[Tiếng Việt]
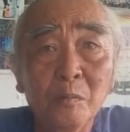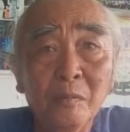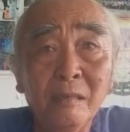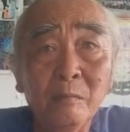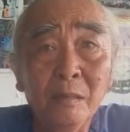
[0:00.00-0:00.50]

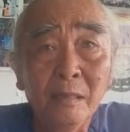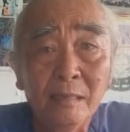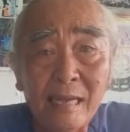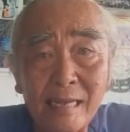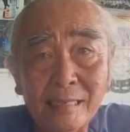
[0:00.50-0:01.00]
thấy không
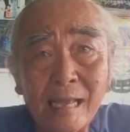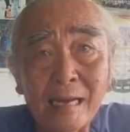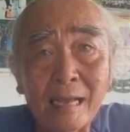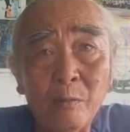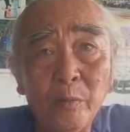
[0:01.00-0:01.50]
nay
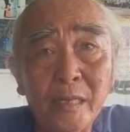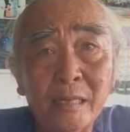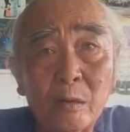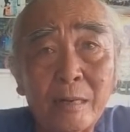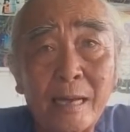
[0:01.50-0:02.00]
ta đã quy
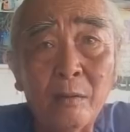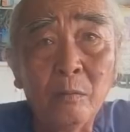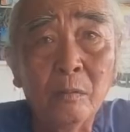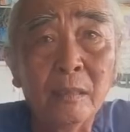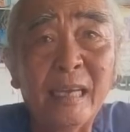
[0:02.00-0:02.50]
cầu đạo
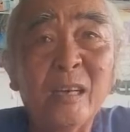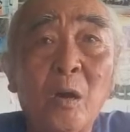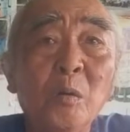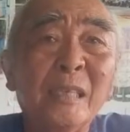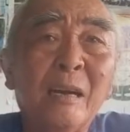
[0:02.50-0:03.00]
gây
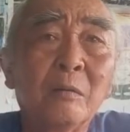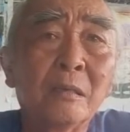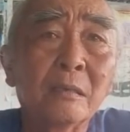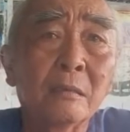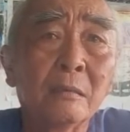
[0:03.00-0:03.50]
gỗ làm sao mà được